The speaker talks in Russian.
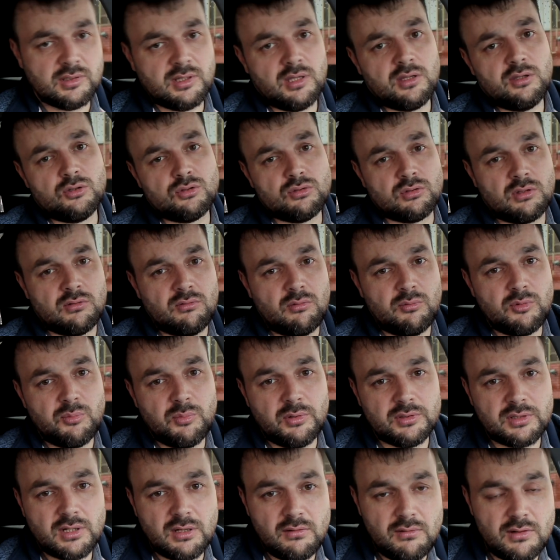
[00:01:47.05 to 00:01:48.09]
какие-то щетки вам не
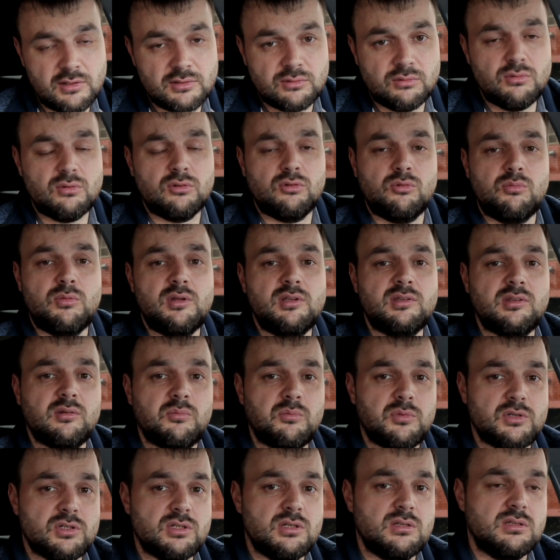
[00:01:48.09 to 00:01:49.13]
понравились. Ну и, разумеется,
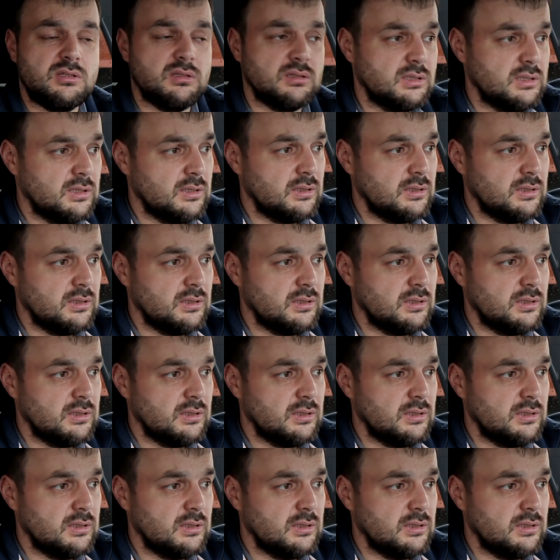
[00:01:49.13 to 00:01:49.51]
пишите